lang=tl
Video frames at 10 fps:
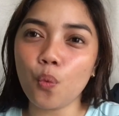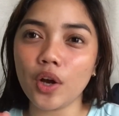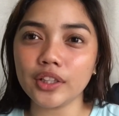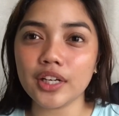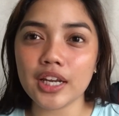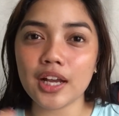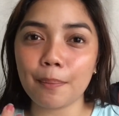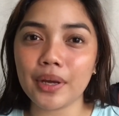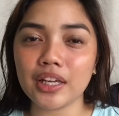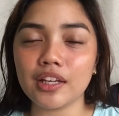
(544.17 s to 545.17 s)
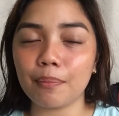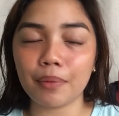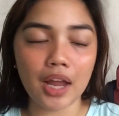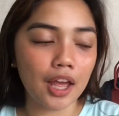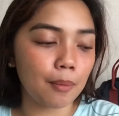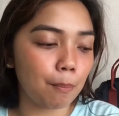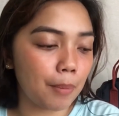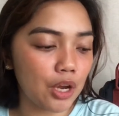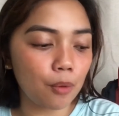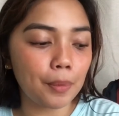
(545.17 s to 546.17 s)
watery kapag in-apply,
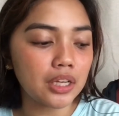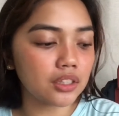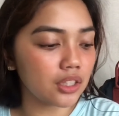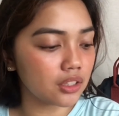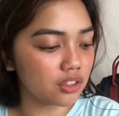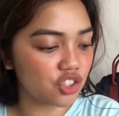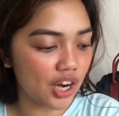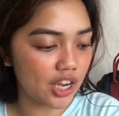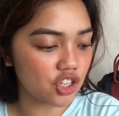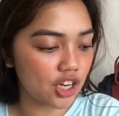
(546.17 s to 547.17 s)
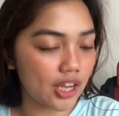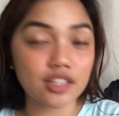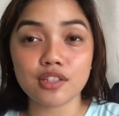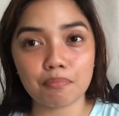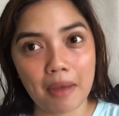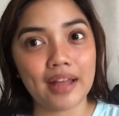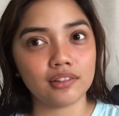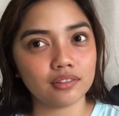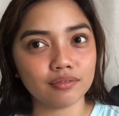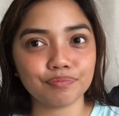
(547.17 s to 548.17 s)
pero pag nag-dry siya, it's matte.
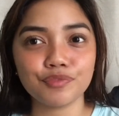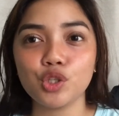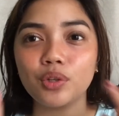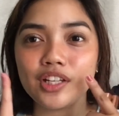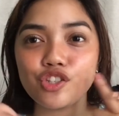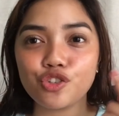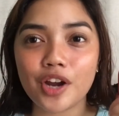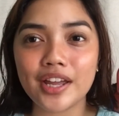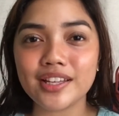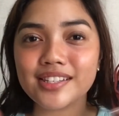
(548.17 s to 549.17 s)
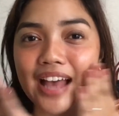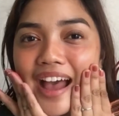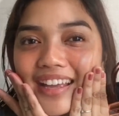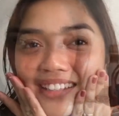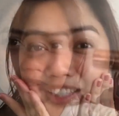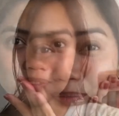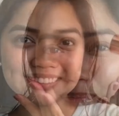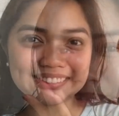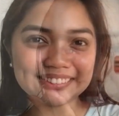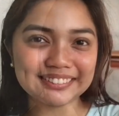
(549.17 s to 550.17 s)
So, let's try it sa aking
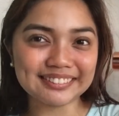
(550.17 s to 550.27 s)
lips.